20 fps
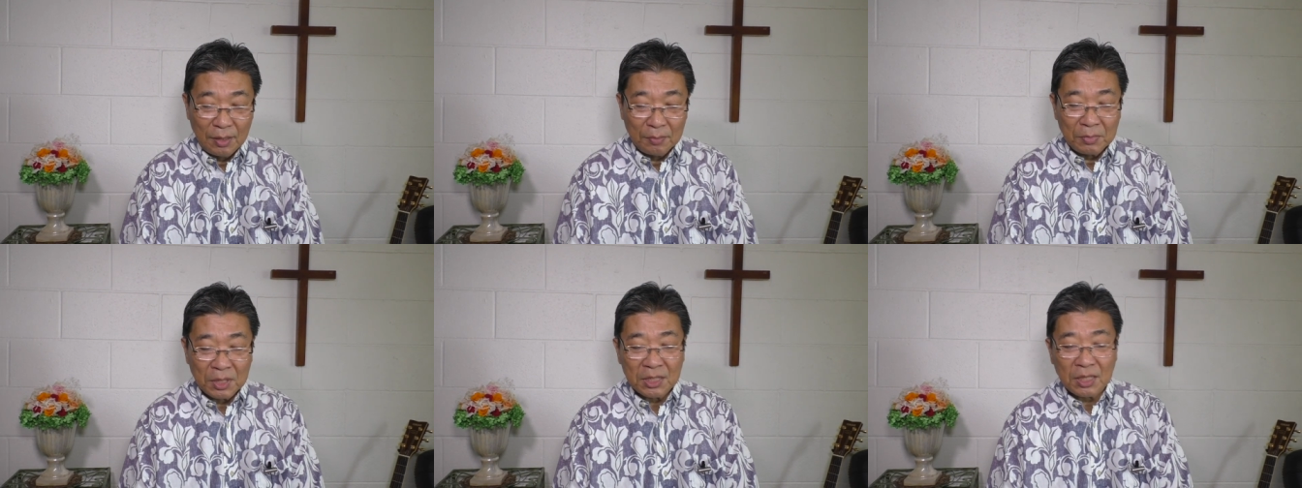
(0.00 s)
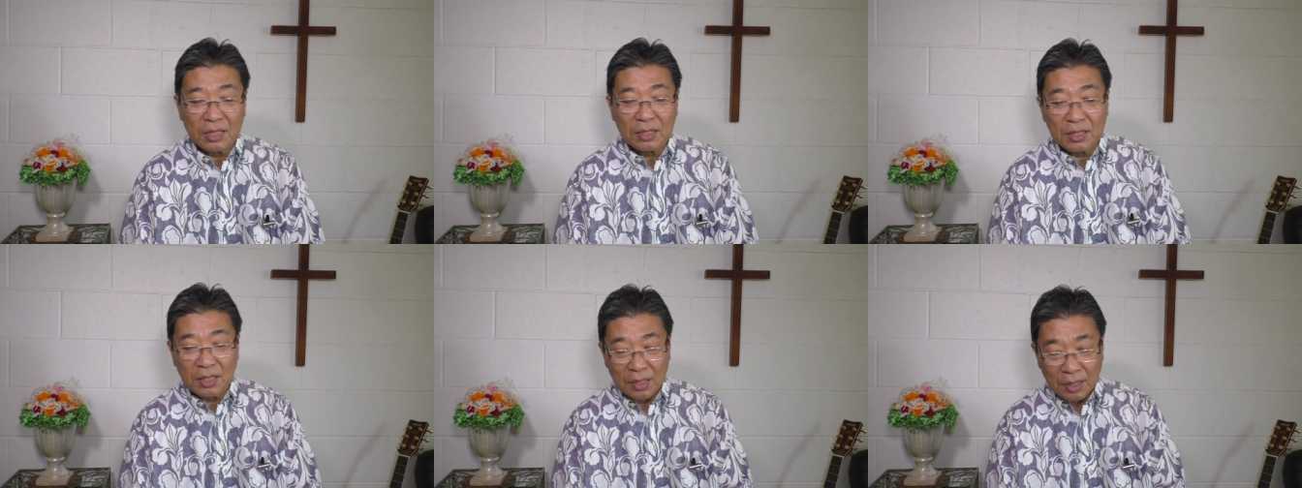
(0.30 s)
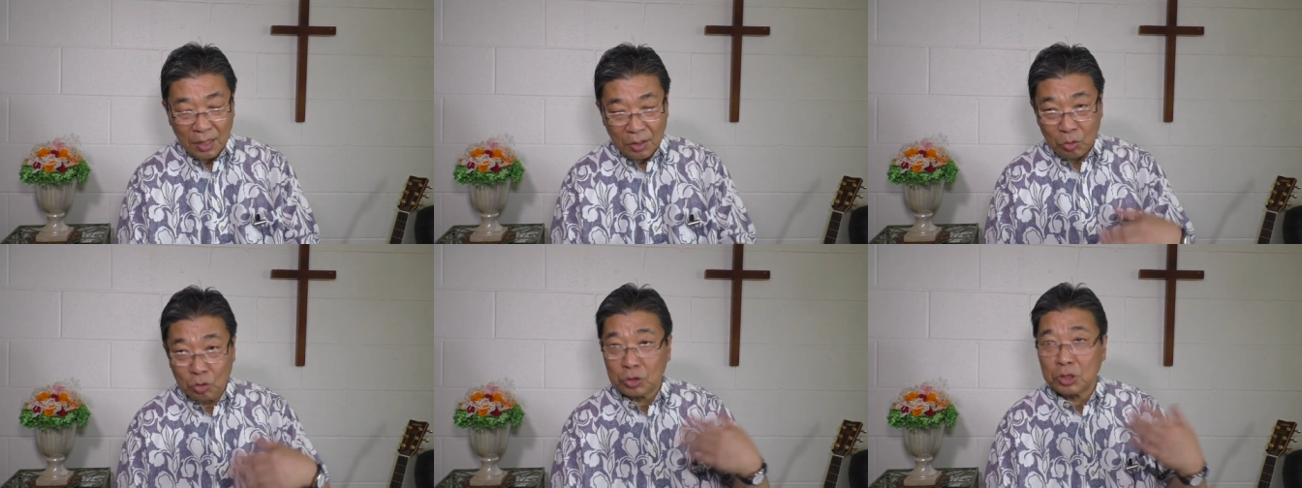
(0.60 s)
また手
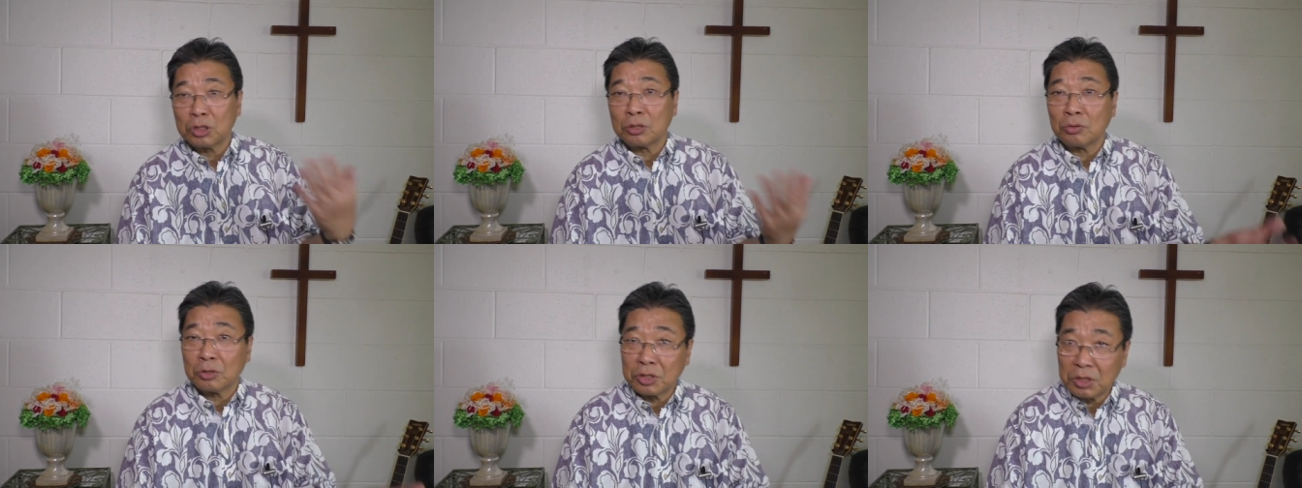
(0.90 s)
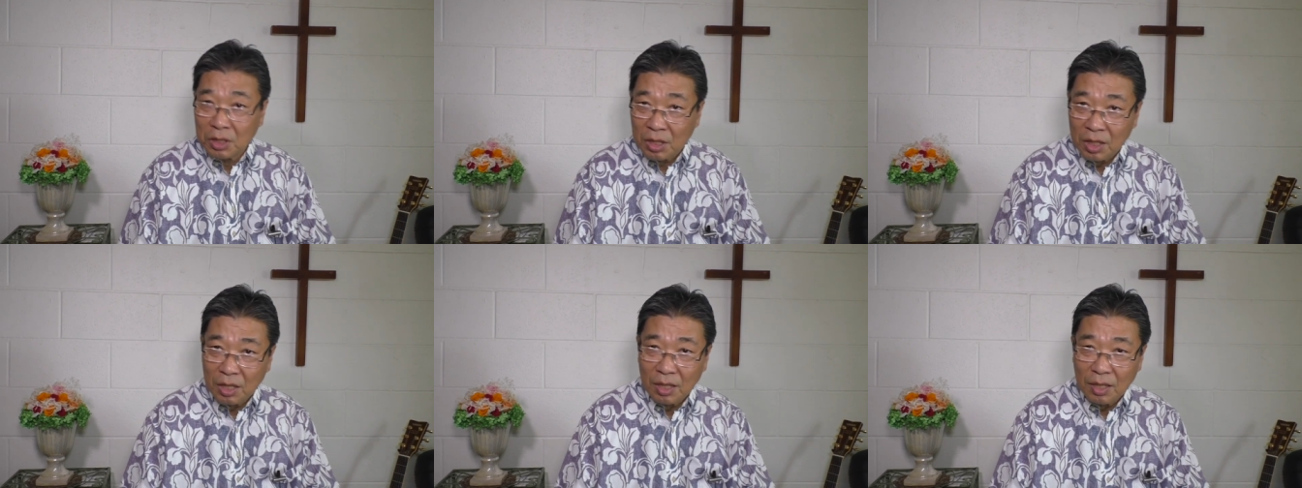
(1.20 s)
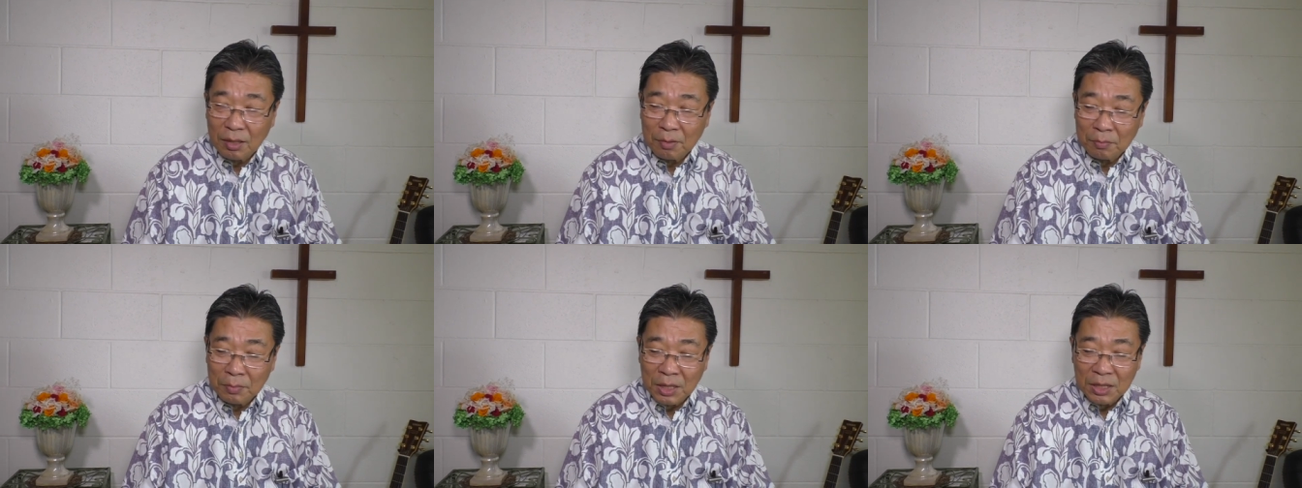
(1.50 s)
直しをし
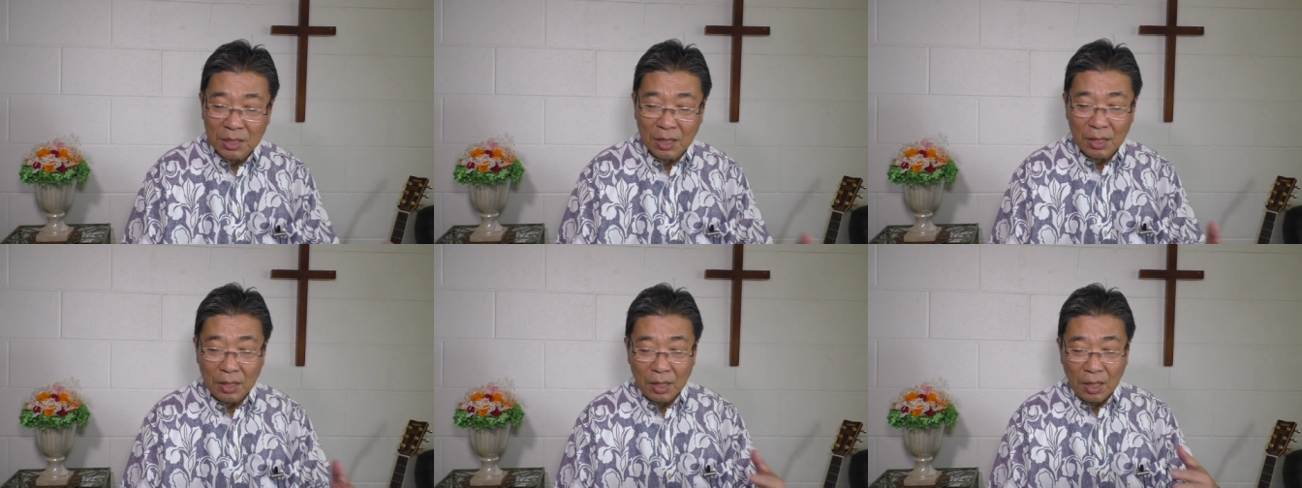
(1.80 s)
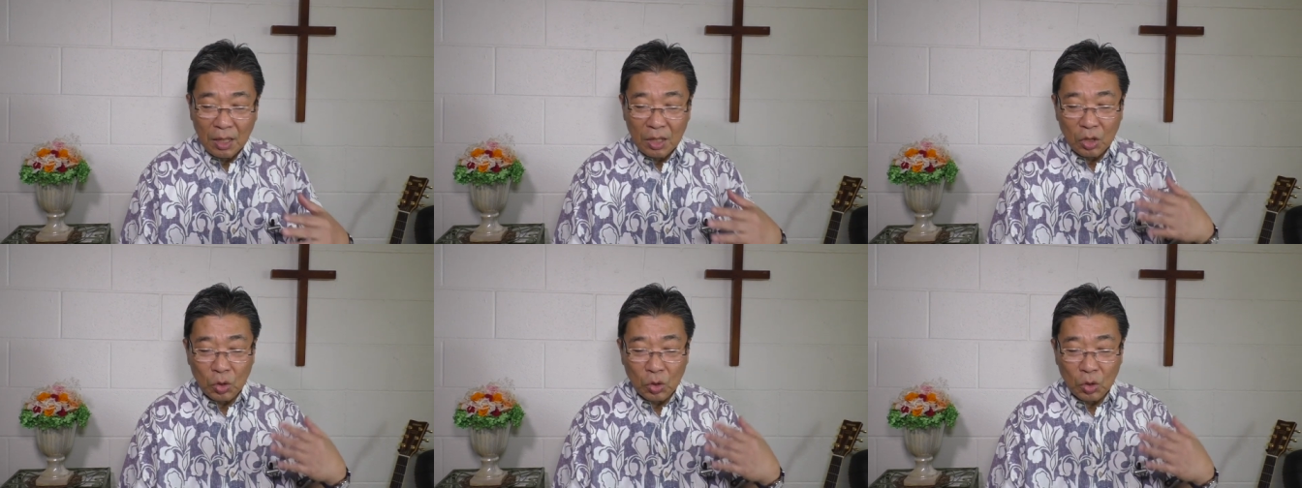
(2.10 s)
てまたい